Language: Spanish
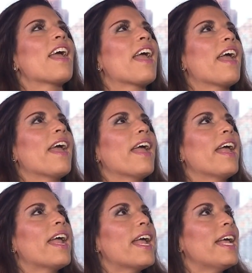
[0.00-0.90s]

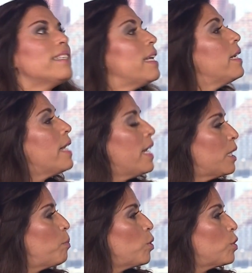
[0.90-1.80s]
Eh, ¿Es el, el,
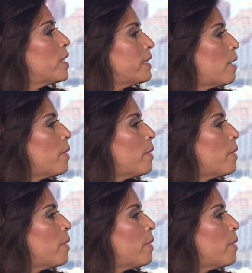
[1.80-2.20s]
esposo de esta